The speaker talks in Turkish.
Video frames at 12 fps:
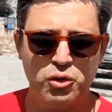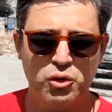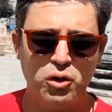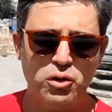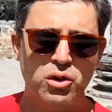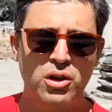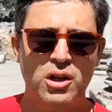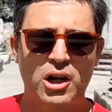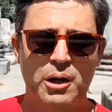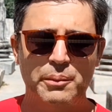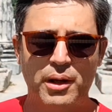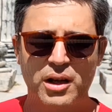bir oyunu yok.
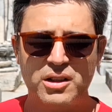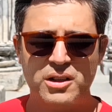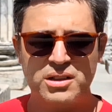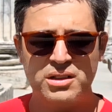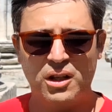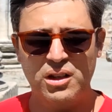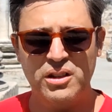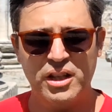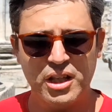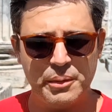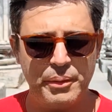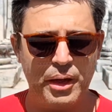Ama arkasında Ali
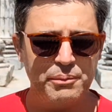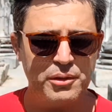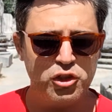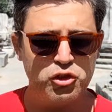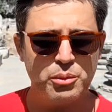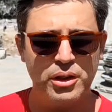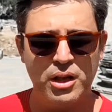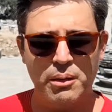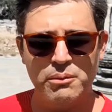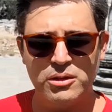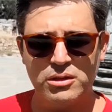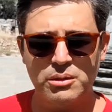Dere gibi hem tecrübeli
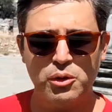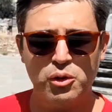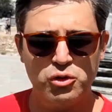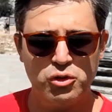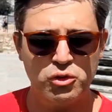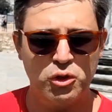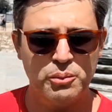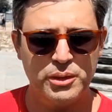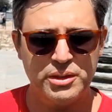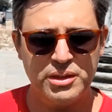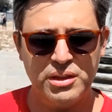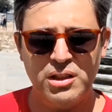hem hızlı bir oyuncunun
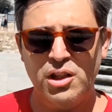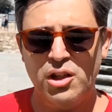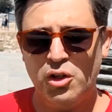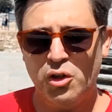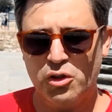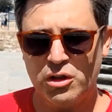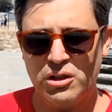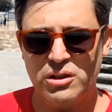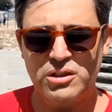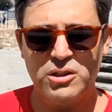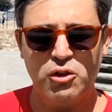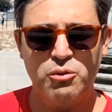olması
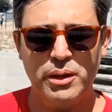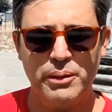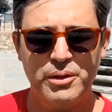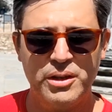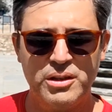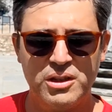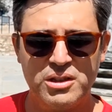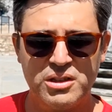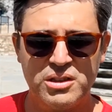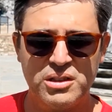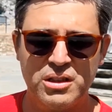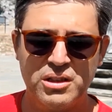oranın savunma emniyeti
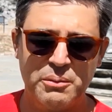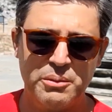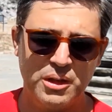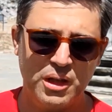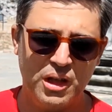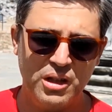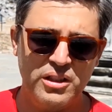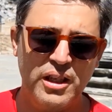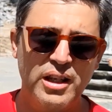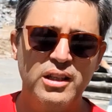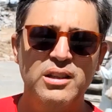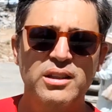açısından tabi Ali
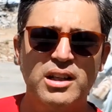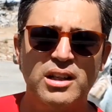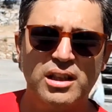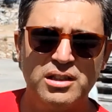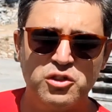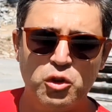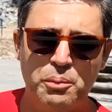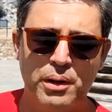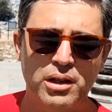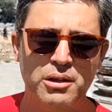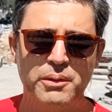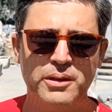Dere'nin ne kadar
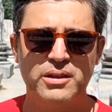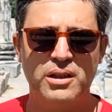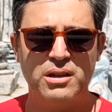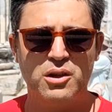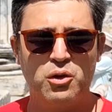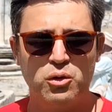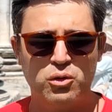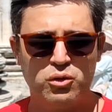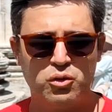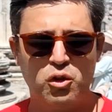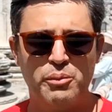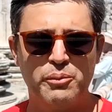stoperlik meziyetleri
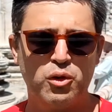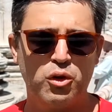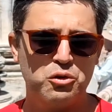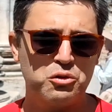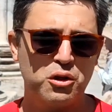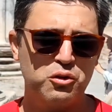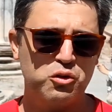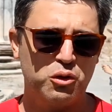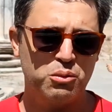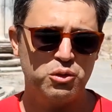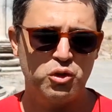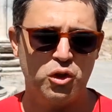olduğunu gördükten
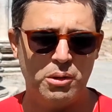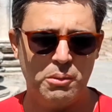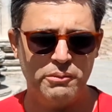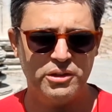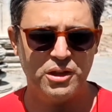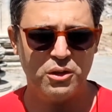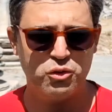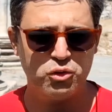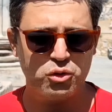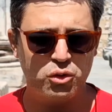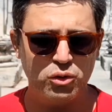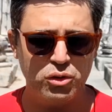sonra bunu söylememiz daha
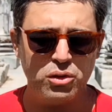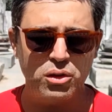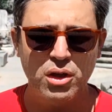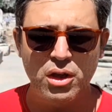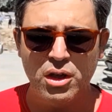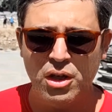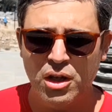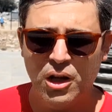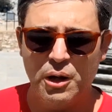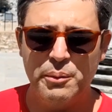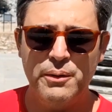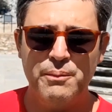düzgün olur.
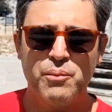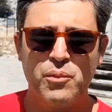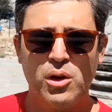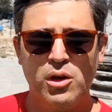Ama